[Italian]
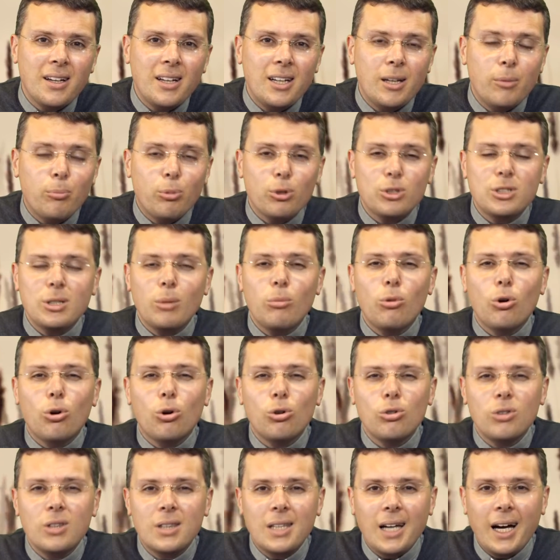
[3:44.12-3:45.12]
li possiamo
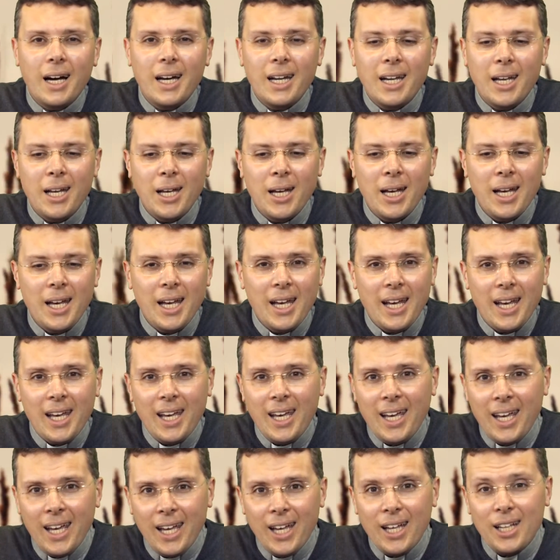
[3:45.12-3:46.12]
contare
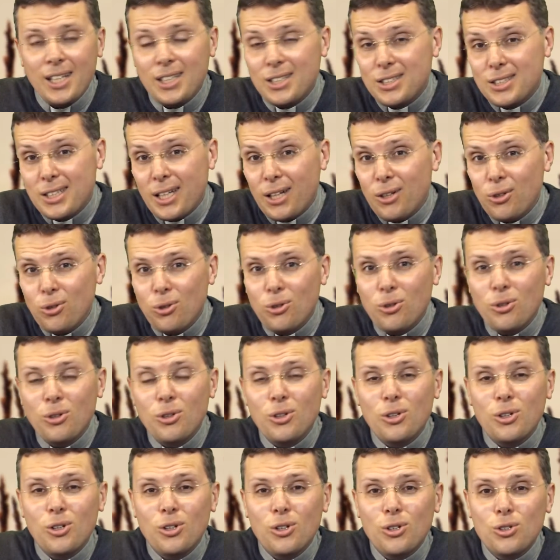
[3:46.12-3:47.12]
e stanno